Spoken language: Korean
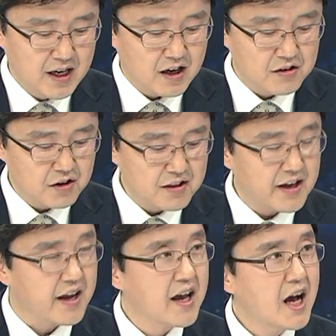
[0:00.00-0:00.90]

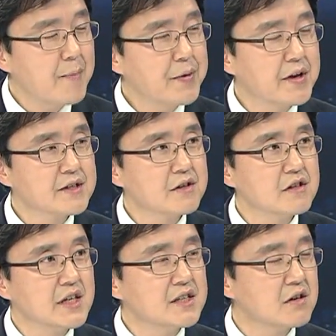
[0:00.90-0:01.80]
그런데 한편에서는
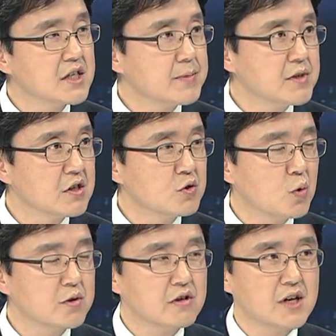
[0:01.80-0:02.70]
2020년
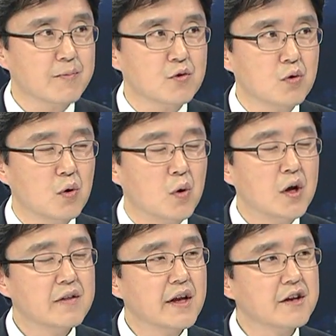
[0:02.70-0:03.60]
총선을 앞두고
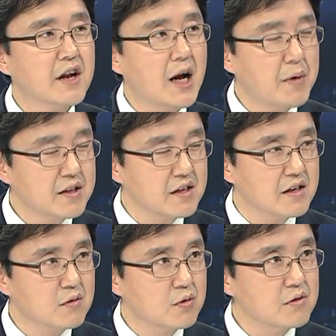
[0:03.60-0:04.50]
내년 하반기
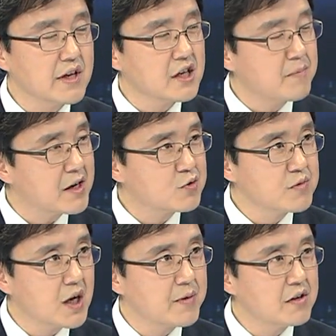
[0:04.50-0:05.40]
또는 내년 말쯤
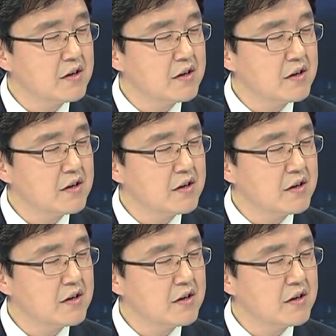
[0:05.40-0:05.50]
가면